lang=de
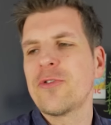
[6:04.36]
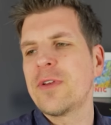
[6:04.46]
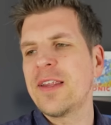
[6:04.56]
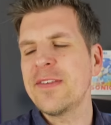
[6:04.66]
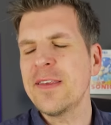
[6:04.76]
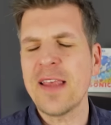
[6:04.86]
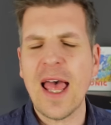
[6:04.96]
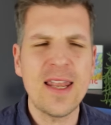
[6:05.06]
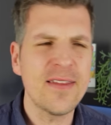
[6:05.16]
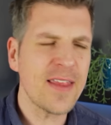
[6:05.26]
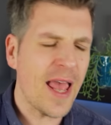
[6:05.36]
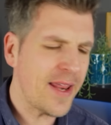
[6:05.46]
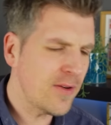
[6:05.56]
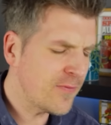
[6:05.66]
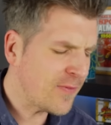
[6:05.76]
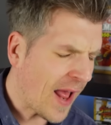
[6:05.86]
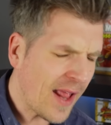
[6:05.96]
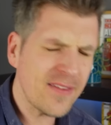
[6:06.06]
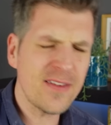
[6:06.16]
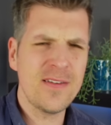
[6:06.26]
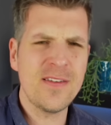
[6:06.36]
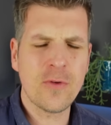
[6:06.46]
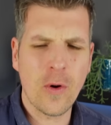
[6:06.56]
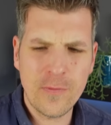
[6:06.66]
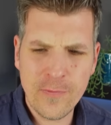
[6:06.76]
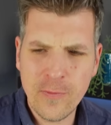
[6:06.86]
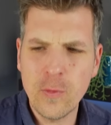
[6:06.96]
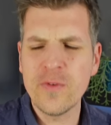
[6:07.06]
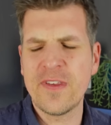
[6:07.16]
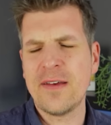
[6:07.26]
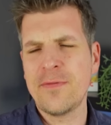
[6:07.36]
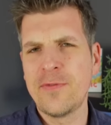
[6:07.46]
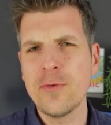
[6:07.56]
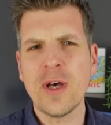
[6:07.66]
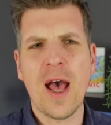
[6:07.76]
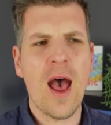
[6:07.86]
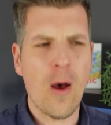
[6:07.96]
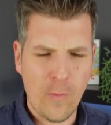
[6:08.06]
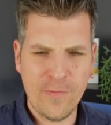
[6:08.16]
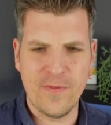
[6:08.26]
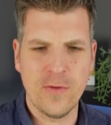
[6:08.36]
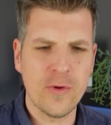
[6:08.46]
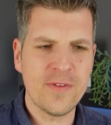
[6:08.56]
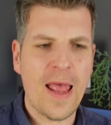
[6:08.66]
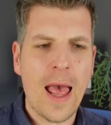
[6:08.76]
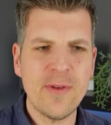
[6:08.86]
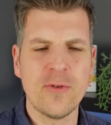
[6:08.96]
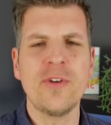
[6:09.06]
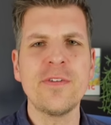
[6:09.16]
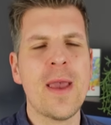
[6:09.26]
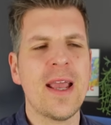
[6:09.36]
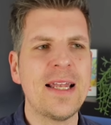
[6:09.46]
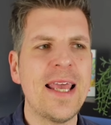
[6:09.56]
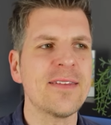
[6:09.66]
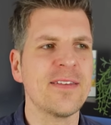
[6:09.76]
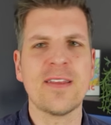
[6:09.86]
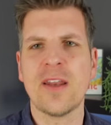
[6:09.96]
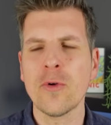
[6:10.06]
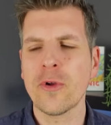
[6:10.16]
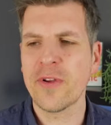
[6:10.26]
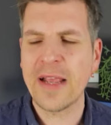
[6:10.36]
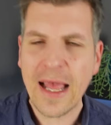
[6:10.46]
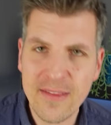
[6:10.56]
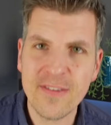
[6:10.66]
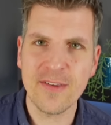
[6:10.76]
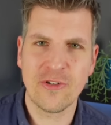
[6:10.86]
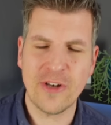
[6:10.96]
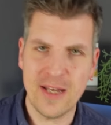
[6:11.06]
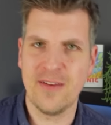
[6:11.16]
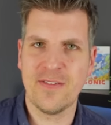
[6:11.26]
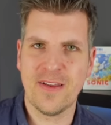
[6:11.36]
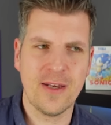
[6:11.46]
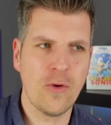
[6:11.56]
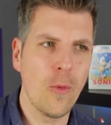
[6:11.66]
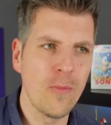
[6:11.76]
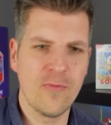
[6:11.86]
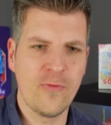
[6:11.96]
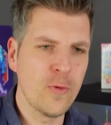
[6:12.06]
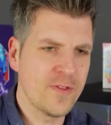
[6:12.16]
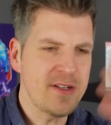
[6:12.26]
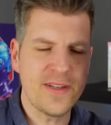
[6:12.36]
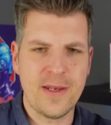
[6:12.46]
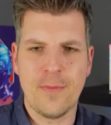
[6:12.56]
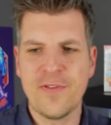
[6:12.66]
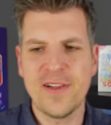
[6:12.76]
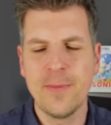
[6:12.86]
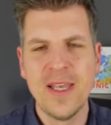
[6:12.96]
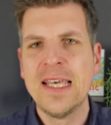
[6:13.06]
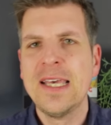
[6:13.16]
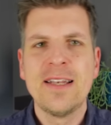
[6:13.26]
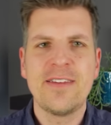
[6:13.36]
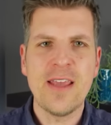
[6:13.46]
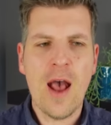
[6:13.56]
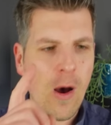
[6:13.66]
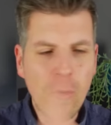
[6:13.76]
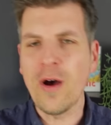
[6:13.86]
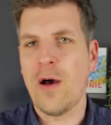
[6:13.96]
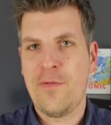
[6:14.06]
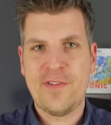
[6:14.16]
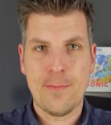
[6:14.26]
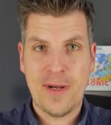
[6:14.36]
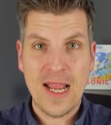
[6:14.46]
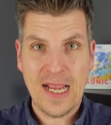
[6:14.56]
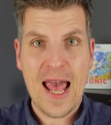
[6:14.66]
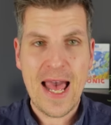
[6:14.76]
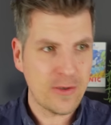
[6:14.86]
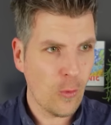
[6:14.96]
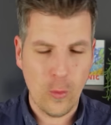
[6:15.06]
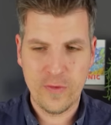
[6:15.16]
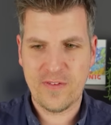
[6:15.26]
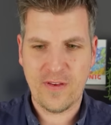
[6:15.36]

schon, das ist alles ein wahnsinnig konfuser, wirrer Haufen. Und da habe ich noch nicht mal erklärt, dass dann auch noch eine Katze ständig drin rumwuselt in dem Film, die ja auch auf dem Plakat groß